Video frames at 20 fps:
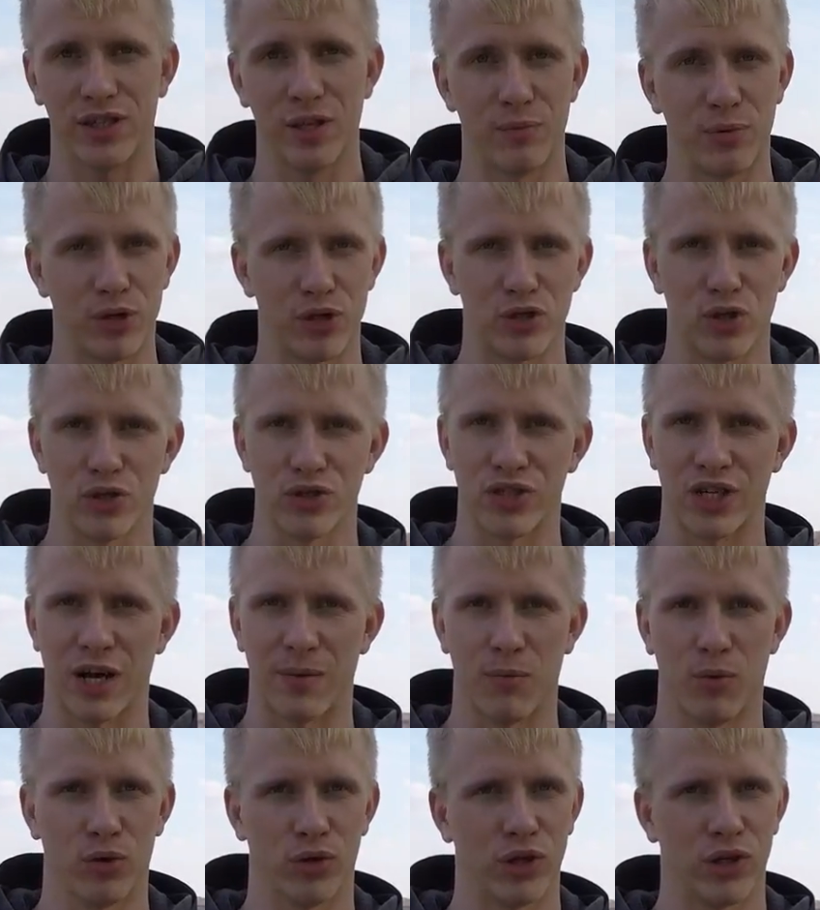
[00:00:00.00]
ты пришел с
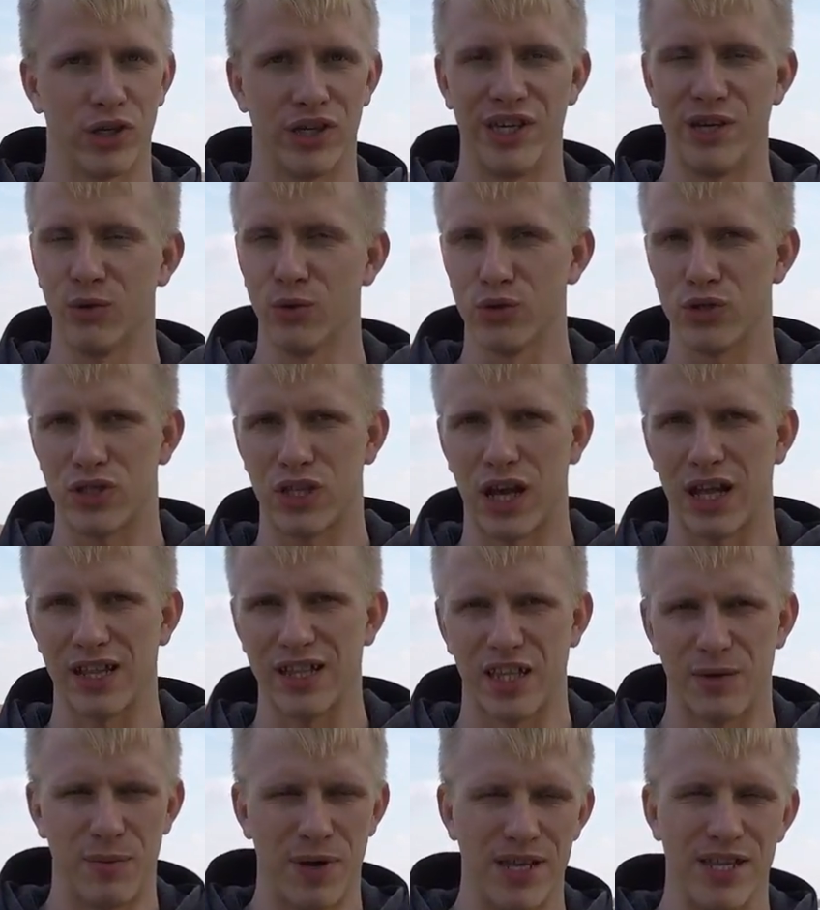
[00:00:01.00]
работы и устал,
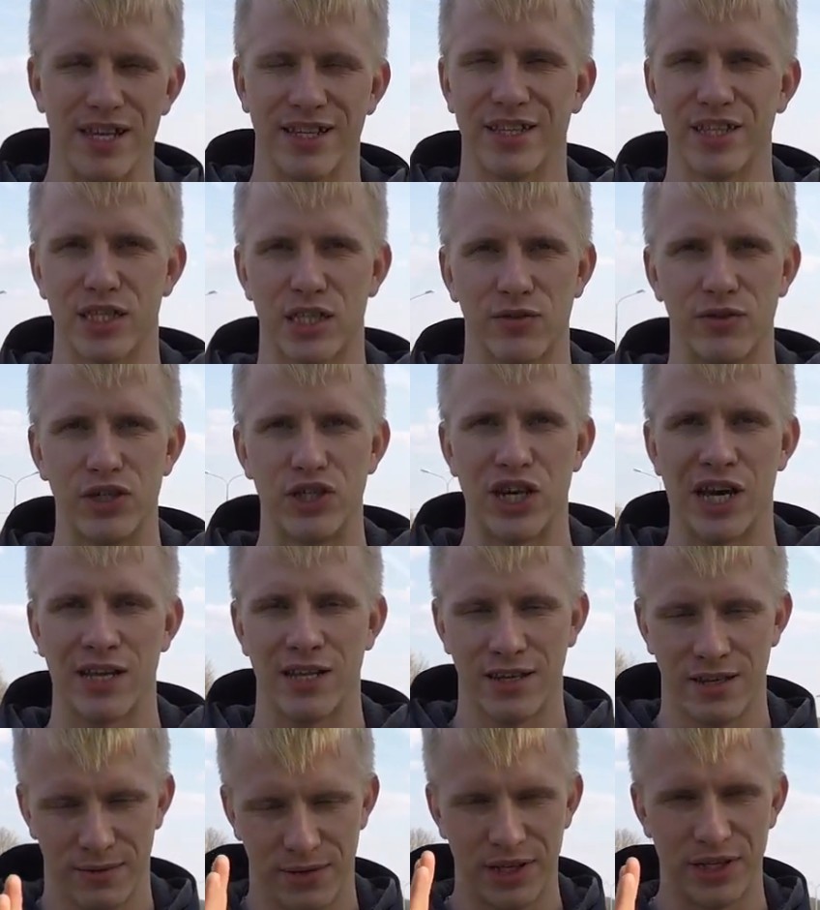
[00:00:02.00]
тебе нет до
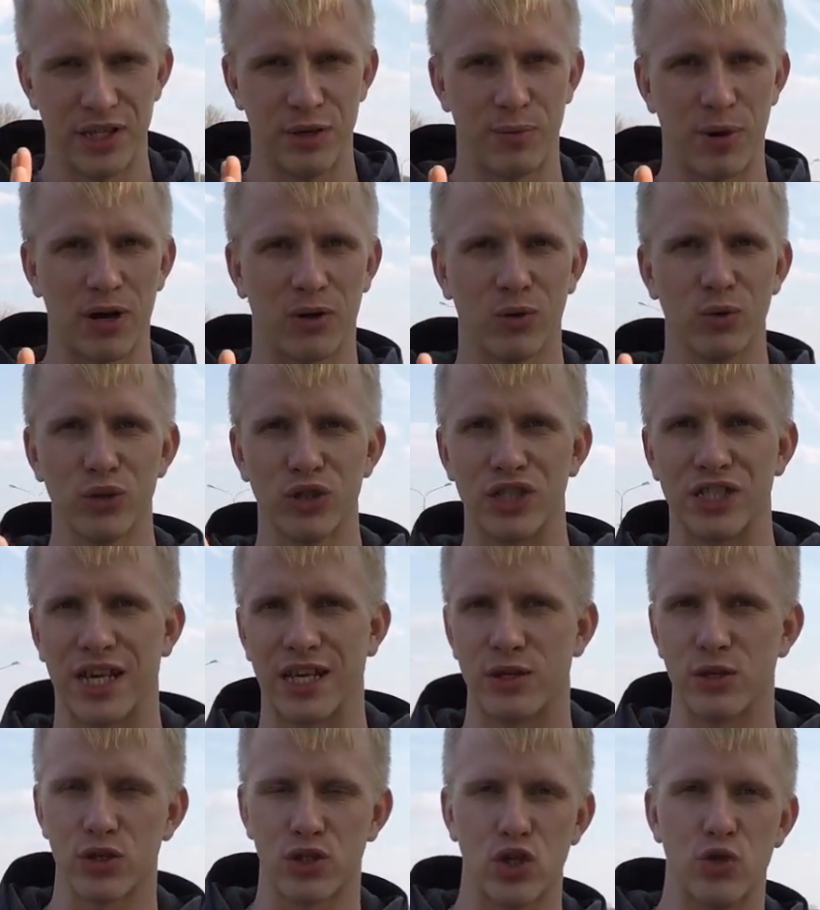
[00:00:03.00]
совещаний, иди покушай,
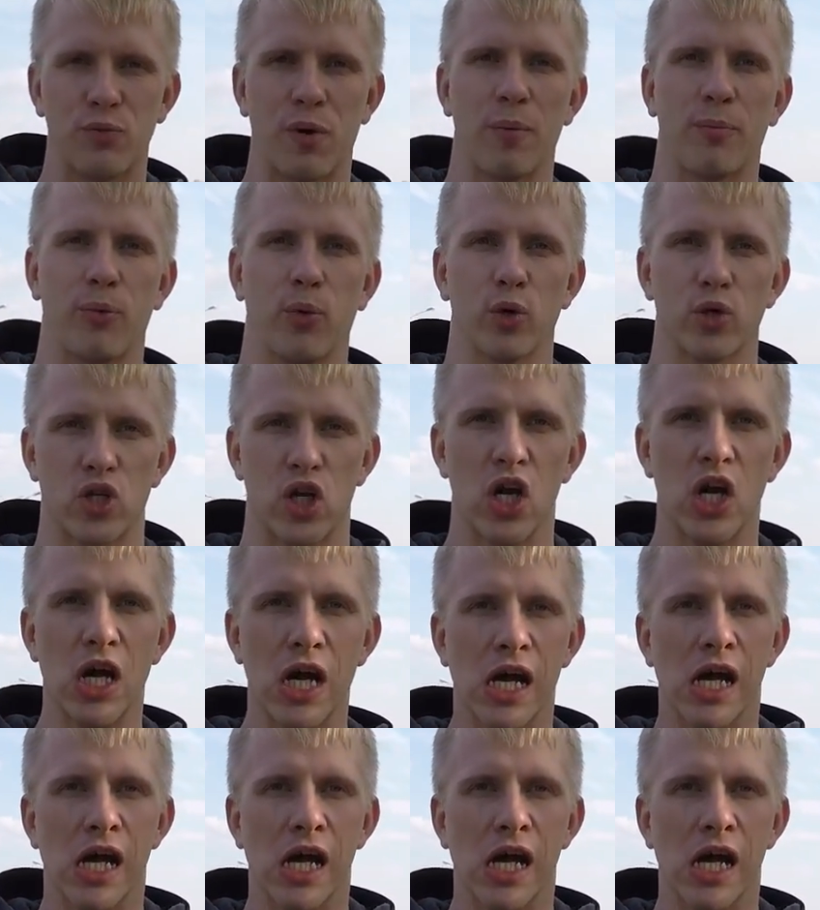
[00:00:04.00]
зайдешь чуть попозже.